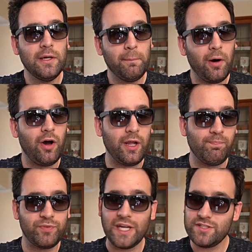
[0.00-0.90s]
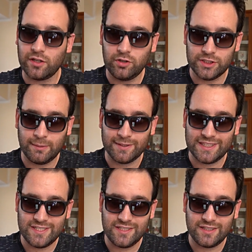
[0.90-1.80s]
Poi, terza cosa
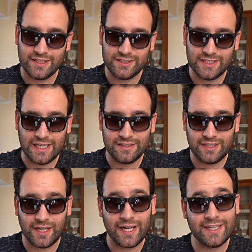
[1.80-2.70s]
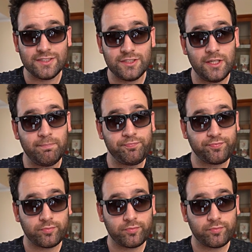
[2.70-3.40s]
abbastanza interessante, ragazzi,